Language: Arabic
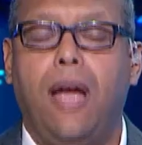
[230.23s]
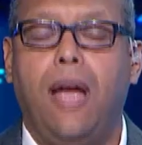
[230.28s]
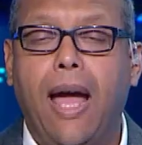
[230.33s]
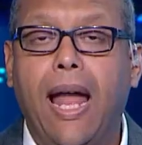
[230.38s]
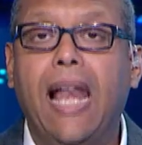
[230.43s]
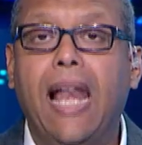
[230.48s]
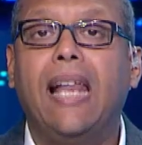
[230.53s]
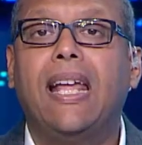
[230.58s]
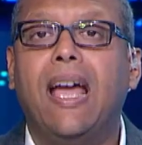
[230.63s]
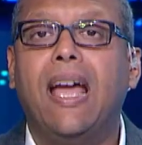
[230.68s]

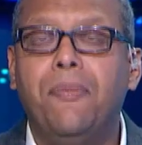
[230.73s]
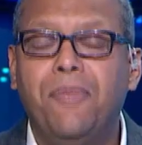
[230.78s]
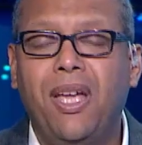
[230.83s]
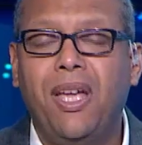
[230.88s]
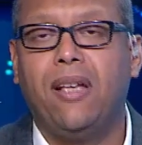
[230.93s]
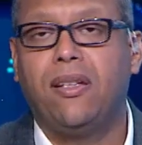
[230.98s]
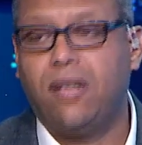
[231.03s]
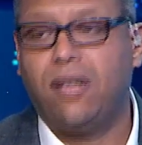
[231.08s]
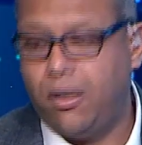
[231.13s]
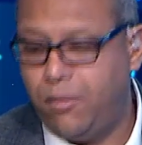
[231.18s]

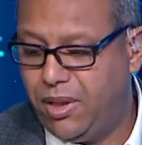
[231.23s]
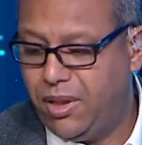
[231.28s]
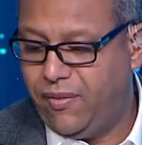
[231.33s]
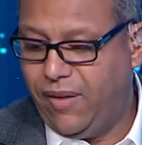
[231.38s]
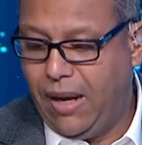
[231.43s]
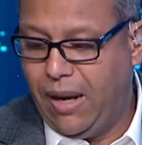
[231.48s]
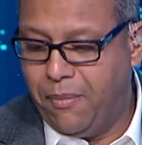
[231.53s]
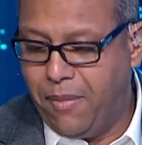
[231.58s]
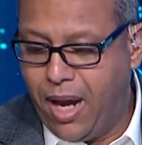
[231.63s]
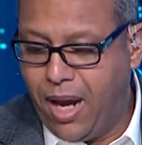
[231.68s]
الجميع صامت
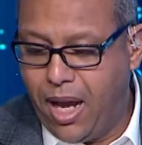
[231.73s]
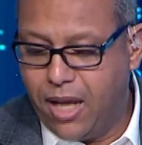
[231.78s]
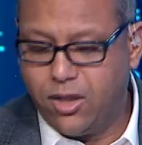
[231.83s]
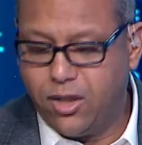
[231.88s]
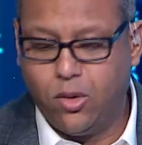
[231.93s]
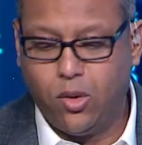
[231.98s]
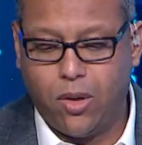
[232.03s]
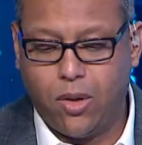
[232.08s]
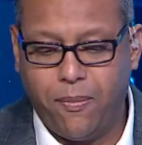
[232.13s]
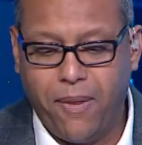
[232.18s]
فلما
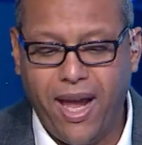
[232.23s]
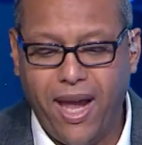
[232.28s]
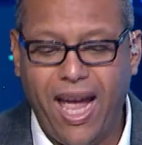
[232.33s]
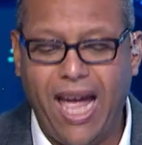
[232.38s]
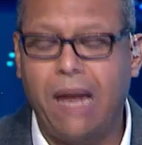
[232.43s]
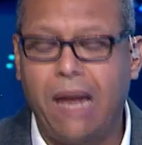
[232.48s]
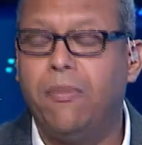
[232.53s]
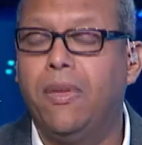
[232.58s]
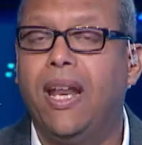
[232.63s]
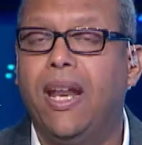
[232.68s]
يصدر
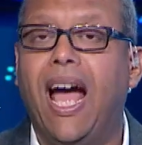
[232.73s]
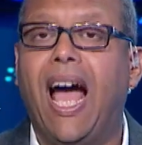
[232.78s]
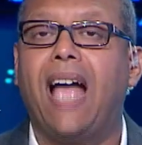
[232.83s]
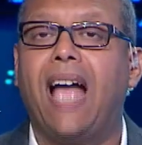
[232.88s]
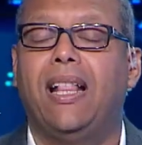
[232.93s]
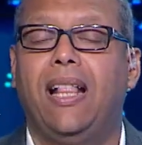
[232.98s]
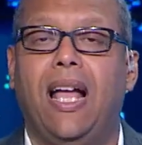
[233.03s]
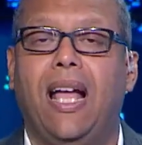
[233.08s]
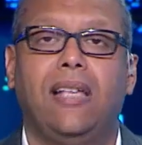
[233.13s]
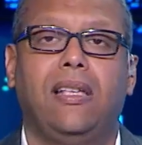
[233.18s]
بيان من
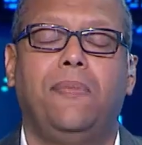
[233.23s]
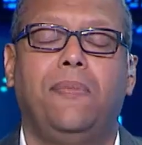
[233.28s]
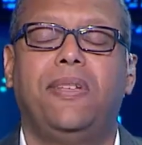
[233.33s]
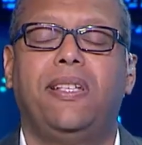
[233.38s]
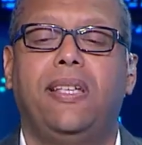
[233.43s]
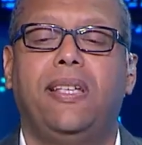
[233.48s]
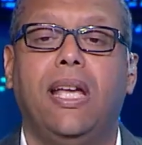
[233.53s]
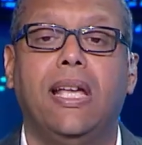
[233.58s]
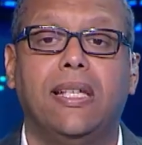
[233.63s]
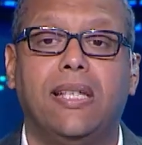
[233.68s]
أحد الأحزاب
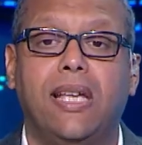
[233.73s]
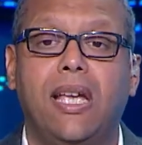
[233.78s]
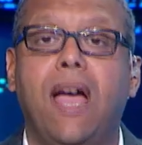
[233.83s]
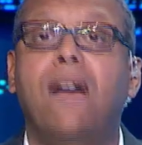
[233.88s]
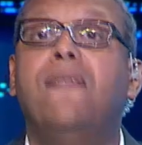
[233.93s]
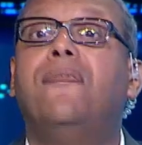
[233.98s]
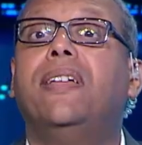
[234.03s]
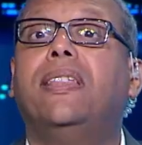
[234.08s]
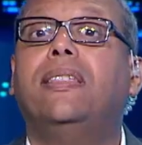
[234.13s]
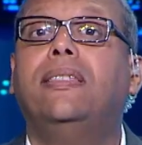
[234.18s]
السياسية
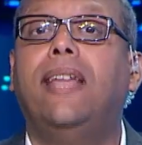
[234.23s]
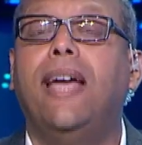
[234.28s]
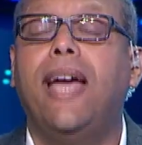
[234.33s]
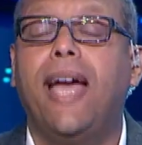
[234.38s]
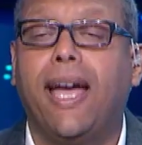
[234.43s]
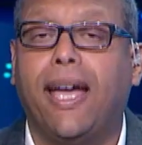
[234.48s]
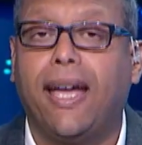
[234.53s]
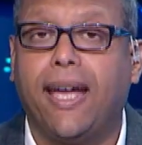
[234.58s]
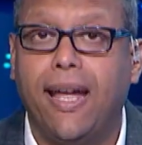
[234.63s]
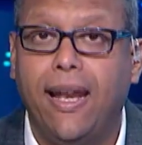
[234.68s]
في
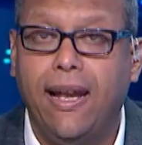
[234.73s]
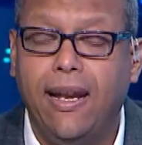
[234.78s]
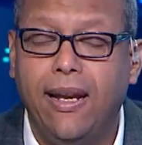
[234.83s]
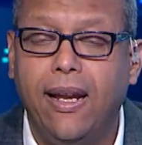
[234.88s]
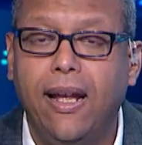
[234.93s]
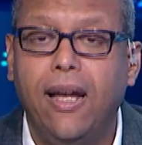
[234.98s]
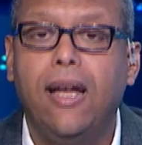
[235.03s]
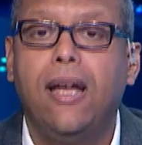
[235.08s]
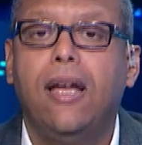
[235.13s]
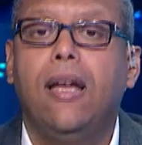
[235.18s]
الداخل
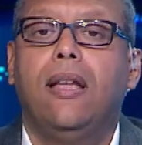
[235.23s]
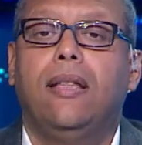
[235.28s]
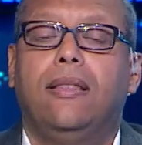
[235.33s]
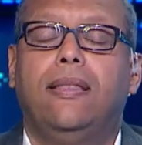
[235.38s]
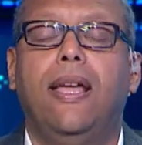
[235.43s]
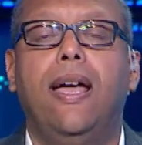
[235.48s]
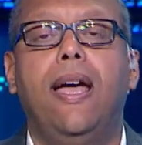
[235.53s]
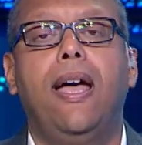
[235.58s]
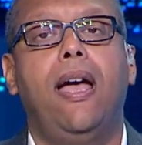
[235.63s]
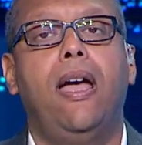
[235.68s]

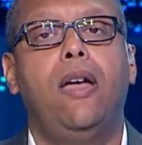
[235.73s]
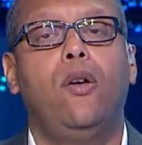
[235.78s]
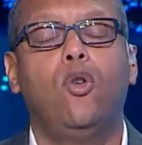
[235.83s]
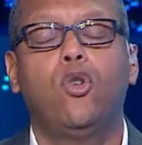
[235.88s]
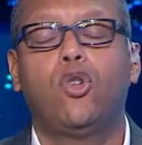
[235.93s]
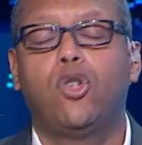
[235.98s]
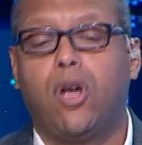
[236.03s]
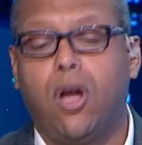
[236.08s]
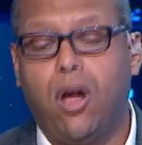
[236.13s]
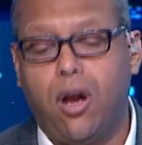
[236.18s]
ده
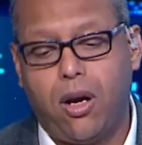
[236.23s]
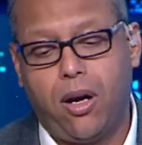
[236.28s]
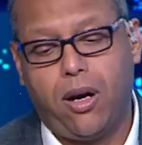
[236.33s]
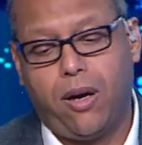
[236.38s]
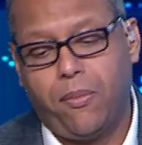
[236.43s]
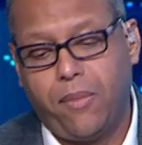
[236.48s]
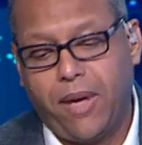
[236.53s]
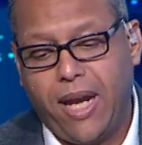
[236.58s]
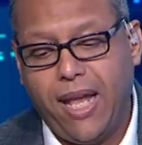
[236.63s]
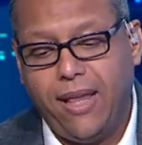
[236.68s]
يشكر
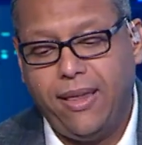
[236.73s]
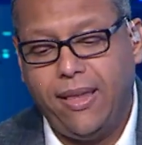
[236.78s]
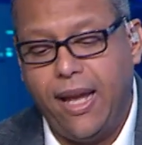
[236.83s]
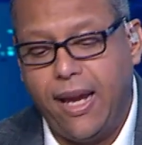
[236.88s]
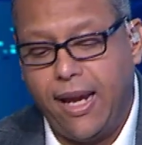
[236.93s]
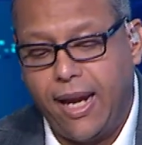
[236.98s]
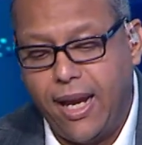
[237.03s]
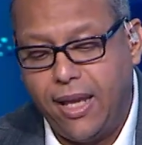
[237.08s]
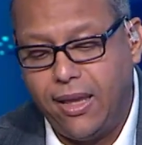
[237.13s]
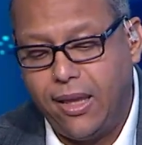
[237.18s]
جدا
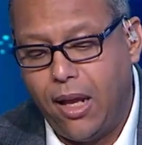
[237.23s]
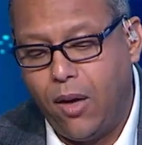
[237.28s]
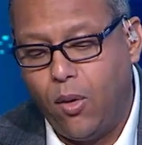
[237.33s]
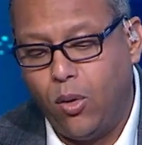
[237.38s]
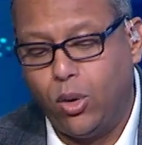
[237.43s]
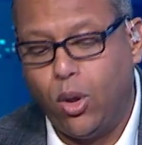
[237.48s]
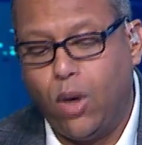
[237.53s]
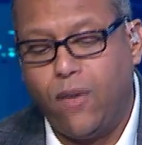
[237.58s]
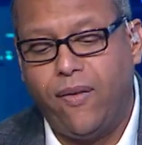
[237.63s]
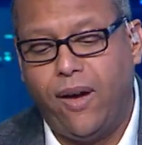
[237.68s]
جدا
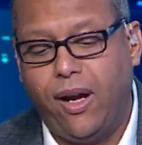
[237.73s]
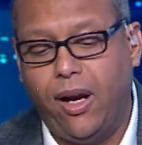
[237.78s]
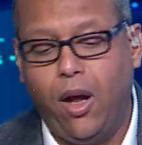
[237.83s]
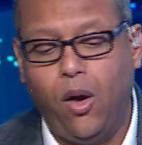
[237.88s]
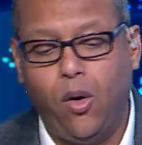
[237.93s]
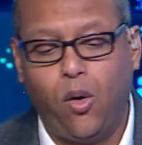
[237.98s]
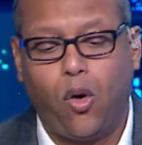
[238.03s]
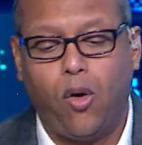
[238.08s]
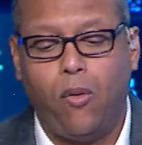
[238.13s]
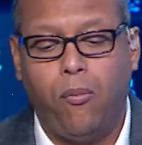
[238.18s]
وترفع له
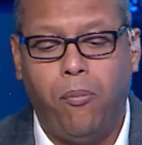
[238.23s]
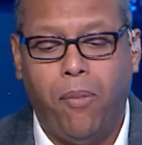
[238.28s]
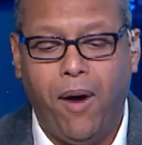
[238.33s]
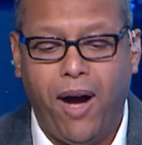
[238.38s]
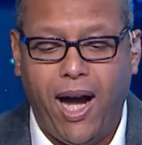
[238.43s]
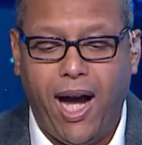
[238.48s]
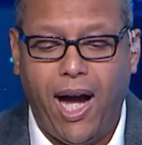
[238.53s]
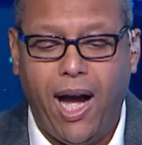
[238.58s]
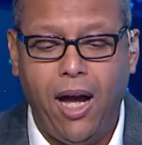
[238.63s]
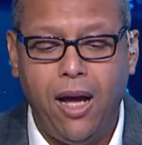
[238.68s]

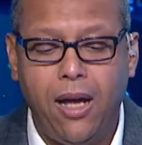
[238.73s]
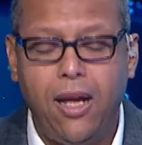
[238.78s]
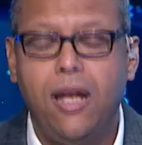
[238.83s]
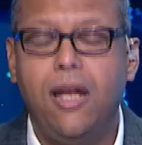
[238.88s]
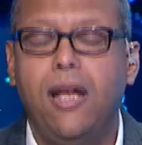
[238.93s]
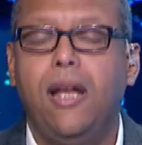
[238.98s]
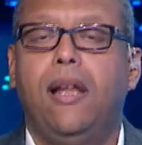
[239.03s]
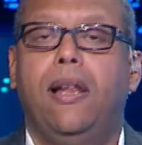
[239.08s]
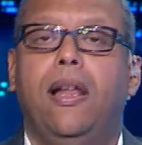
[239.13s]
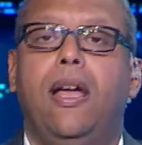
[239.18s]
القبعة
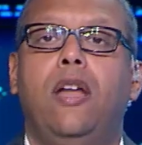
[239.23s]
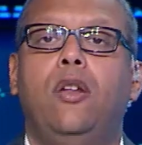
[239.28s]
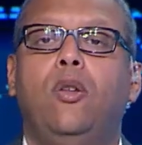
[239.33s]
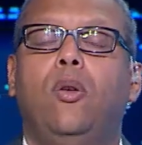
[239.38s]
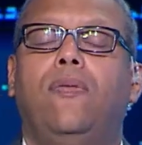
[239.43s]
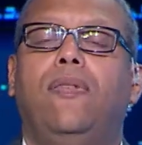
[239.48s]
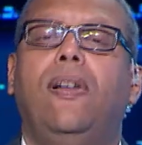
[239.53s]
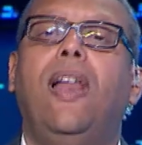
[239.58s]
لأنه في